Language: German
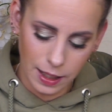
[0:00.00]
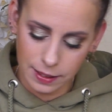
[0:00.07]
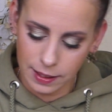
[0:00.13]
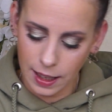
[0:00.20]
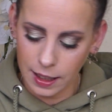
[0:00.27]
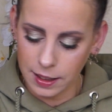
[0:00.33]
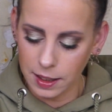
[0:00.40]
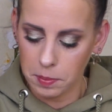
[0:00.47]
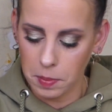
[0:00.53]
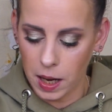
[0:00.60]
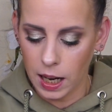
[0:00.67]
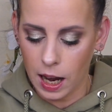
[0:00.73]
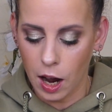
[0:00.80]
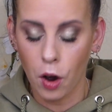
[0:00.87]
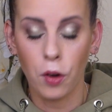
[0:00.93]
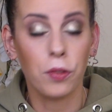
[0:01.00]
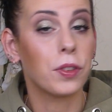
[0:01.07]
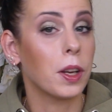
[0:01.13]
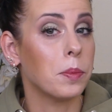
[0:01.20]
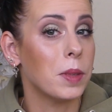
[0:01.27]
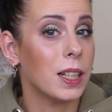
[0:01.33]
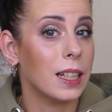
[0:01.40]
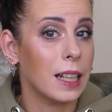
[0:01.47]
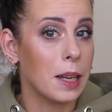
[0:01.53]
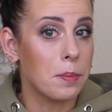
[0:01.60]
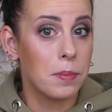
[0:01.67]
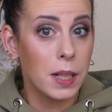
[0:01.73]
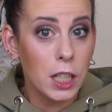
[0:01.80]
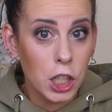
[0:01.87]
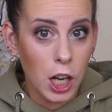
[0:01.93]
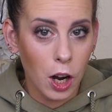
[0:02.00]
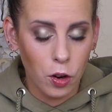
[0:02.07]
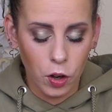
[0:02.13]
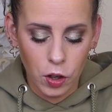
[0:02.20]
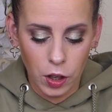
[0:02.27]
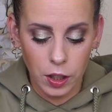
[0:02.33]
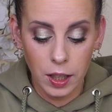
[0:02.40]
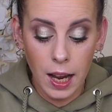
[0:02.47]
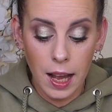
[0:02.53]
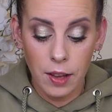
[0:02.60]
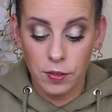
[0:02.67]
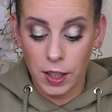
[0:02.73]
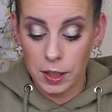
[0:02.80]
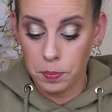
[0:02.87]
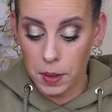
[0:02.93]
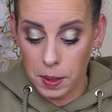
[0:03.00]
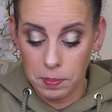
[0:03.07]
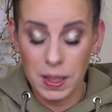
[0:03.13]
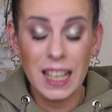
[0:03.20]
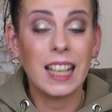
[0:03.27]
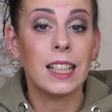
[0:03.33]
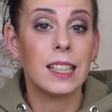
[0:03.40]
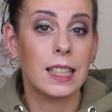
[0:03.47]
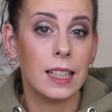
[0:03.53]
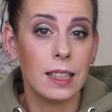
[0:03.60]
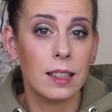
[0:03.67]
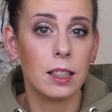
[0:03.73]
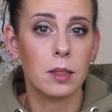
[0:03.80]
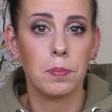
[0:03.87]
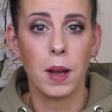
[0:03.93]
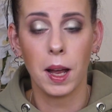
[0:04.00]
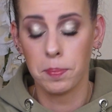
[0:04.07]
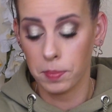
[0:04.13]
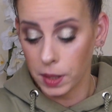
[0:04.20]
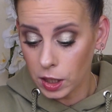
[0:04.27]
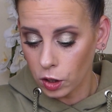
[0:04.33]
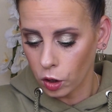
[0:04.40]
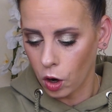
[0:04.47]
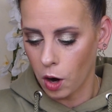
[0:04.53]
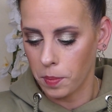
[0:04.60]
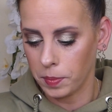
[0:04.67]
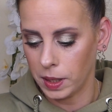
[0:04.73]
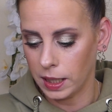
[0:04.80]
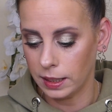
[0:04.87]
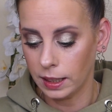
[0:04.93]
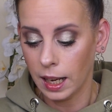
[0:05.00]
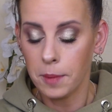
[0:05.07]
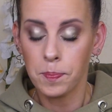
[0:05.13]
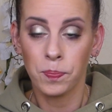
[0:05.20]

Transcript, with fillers: das Ganze mal auf, damit ihr mitschauen könnt, was bei mir dieses Mal mitgekommen ist.